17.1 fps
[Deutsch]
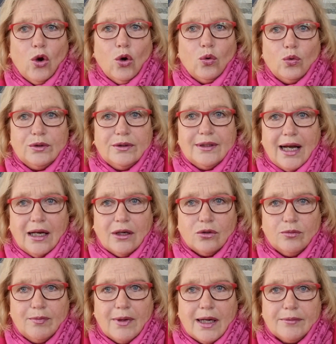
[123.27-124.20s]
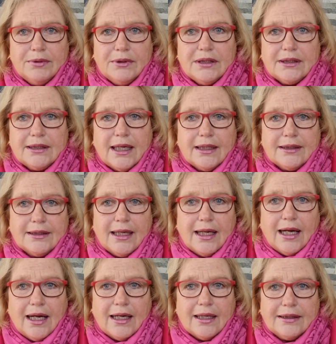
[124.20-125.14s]
und darum habe ich dann
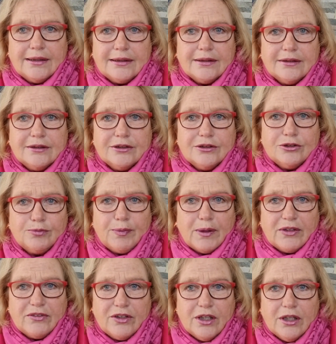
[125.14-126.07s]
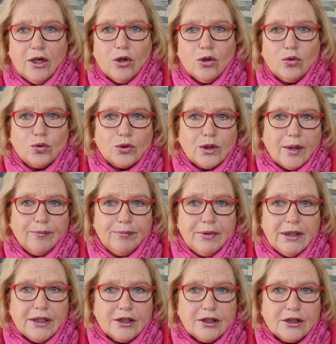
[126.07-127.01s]
einen Spaziergang oder
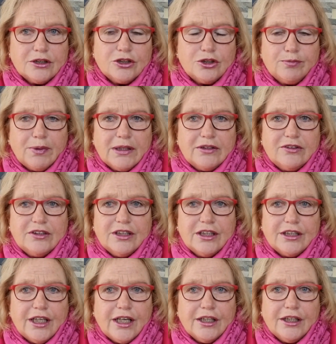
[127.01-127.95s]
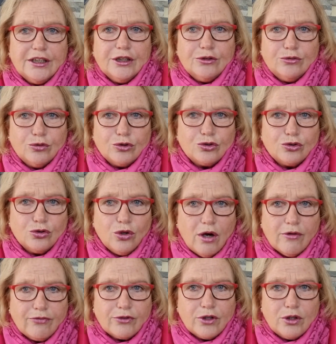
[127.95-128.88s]
mehrere Spaziergänge hier durchs
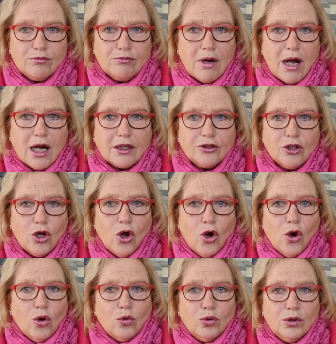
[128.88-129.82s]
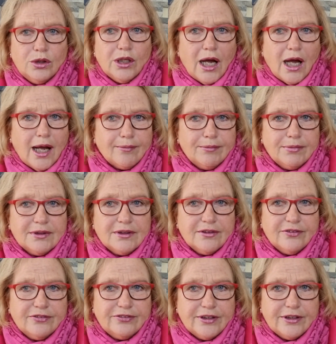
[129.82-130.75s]
Dorf gemacht und habe
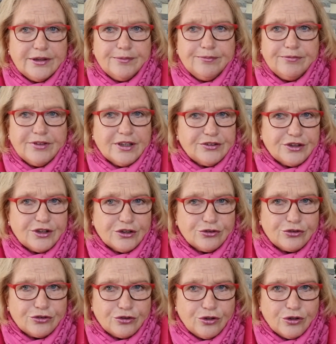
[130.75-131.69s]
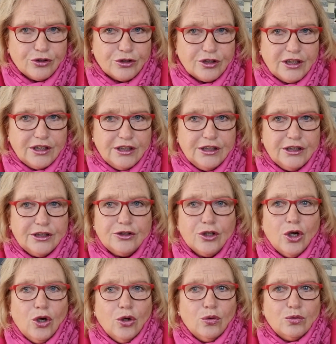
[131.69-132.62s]
gefilmt, was das Zeug hielt
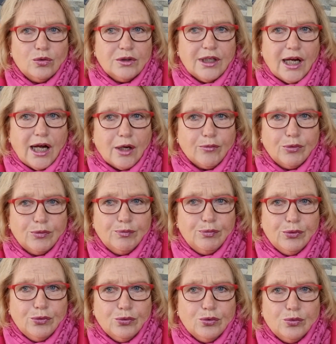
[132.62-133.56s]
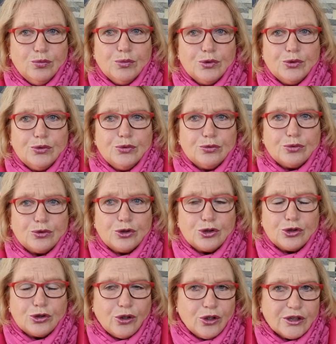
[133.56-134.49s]
und habe Blumen und
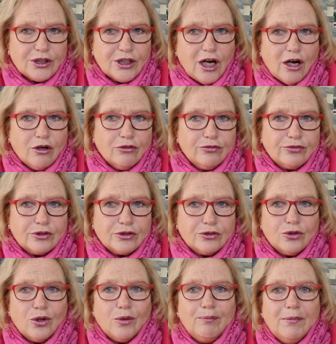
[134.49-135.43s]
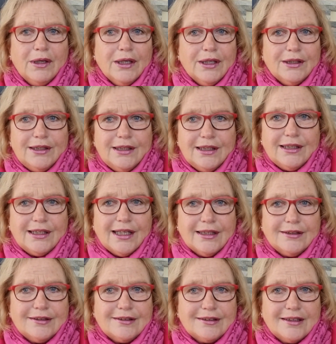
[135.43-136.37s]
Sträucher aufgenommen, die
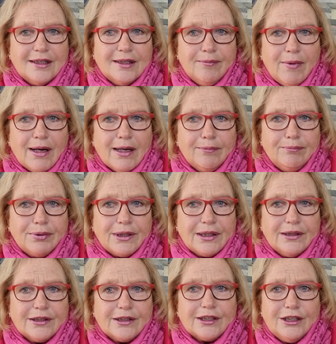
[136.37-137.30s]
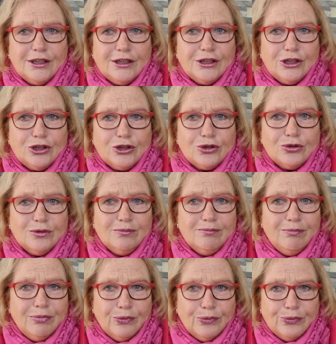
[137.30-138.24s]
jetzt im April richtig
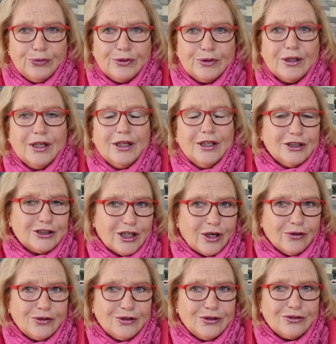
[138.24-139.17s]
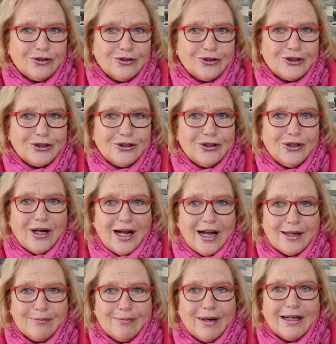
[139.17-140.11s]
schön blühen. Schaut es euch doch
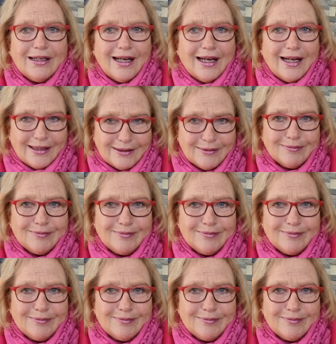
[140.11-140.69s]
einmal an.